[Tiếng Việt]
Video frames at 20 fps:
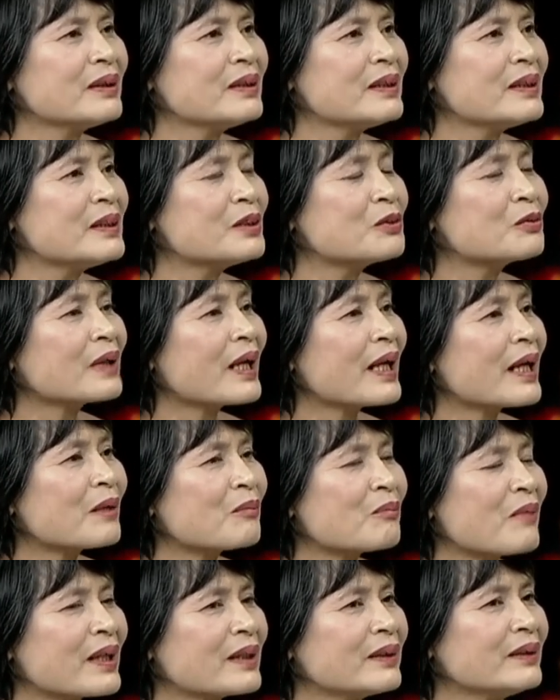thì khi chúng ta
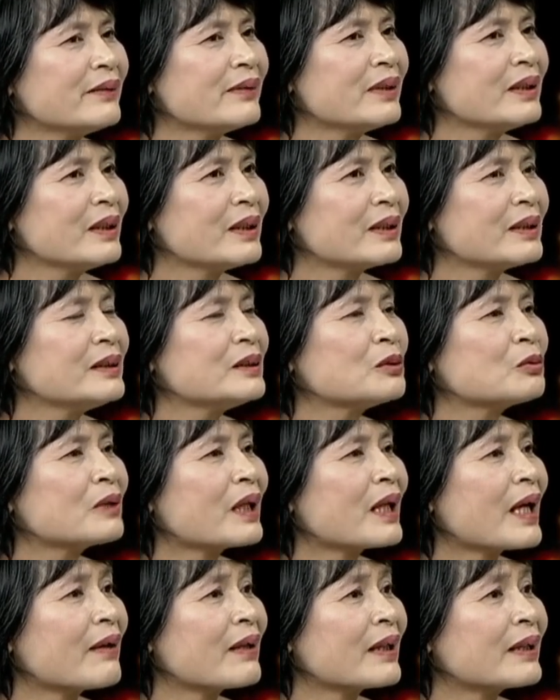ăn bánh thì chúng
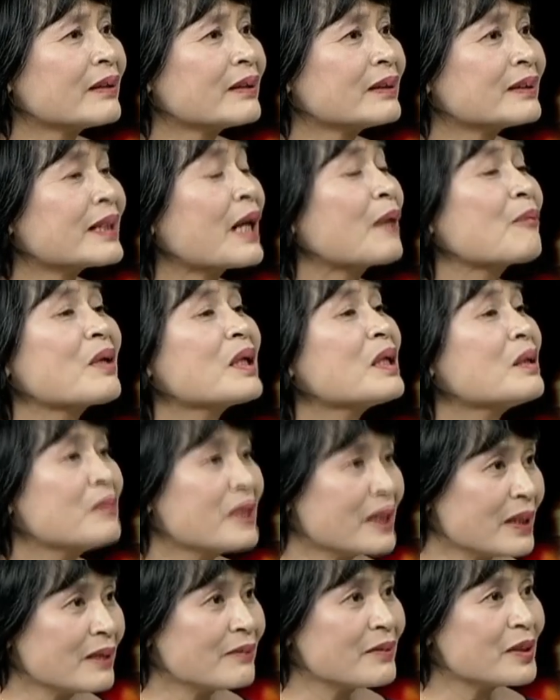ta ăn giảm cơm
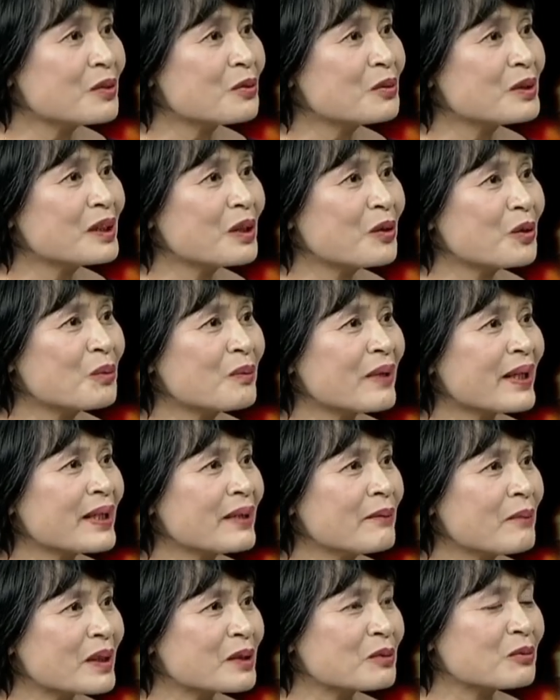đi ví dụ như hôm
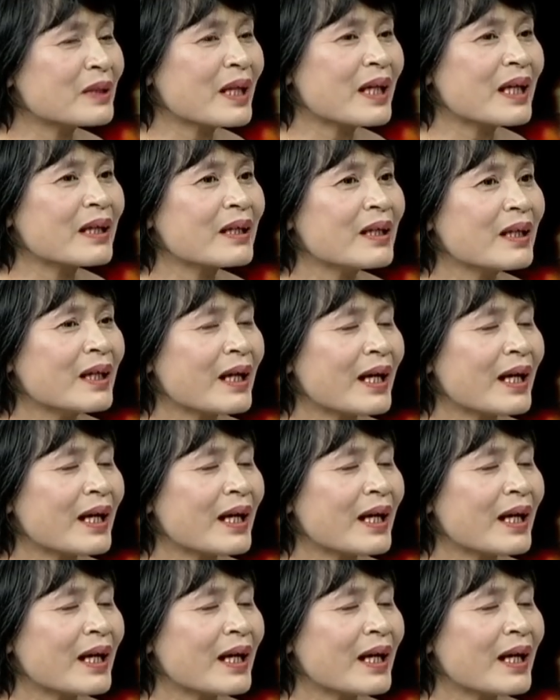nay mà chúng ta